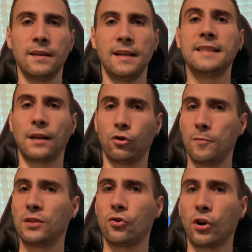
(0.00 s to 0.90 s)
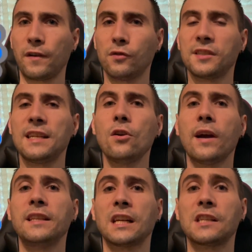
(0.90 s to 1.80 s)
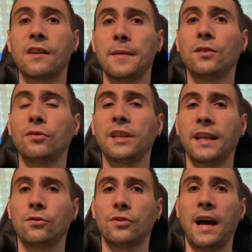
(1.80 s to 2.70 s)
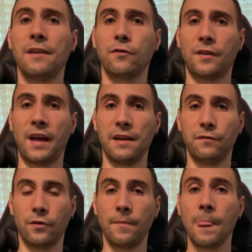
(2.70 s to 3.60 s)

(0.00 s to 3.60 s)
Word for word: Il secondo metodo che vi consiglio è il trasferimento diretto da iPhone ad iPhone,